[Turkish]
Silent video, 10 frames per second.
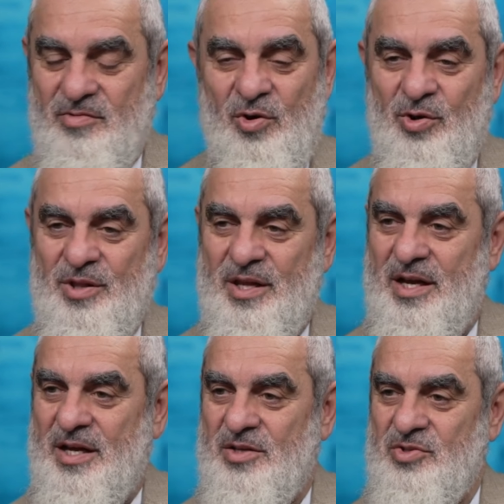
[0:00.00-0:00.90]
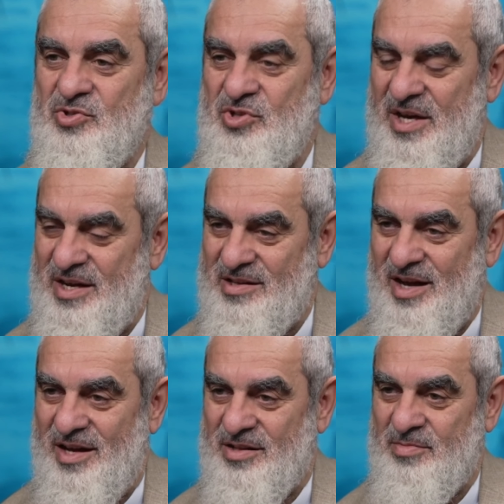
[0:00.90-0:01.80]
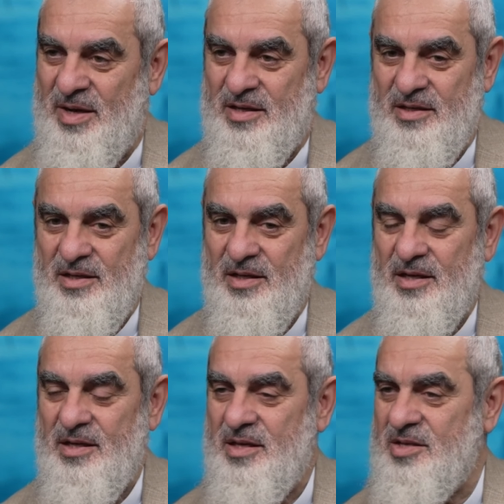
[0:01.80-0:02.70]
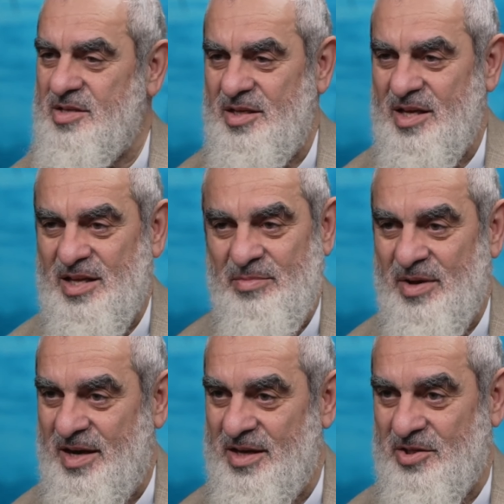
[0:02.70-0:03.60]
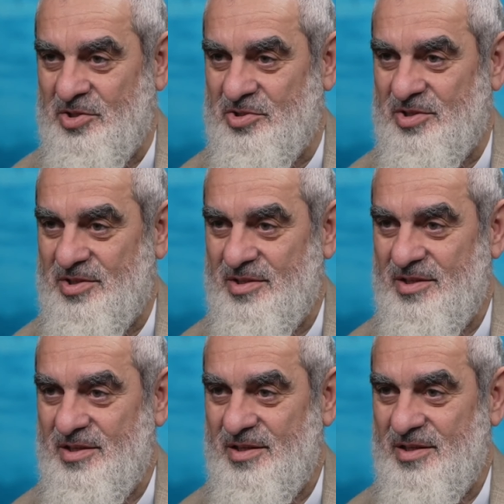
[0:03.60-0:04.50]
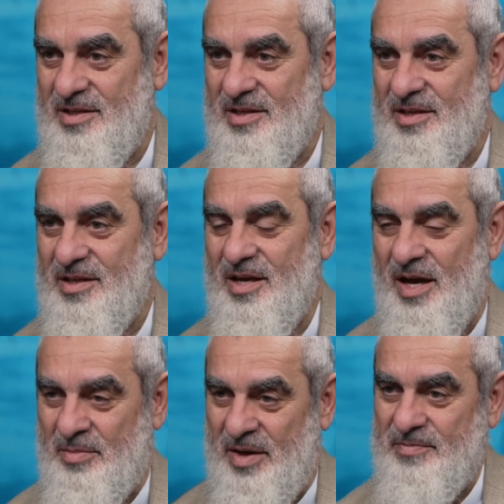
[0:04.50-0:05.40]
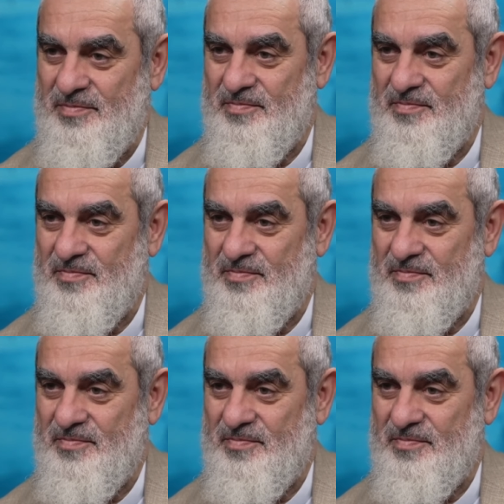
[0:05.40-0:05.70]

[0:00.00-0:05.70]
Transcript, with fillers: ve onlara ciğer dağıtmak kesinlikle bir hayır iştir. Ama